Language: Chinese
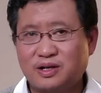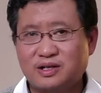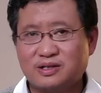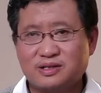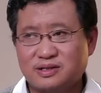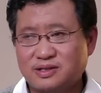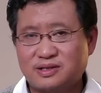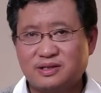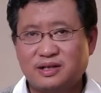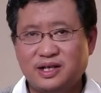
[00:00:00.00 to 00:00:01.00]
各自
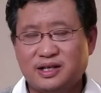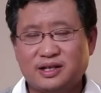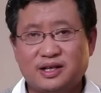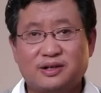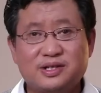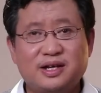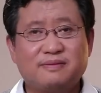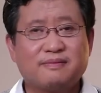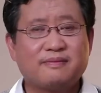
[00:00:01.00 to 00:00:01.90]
私利的条件，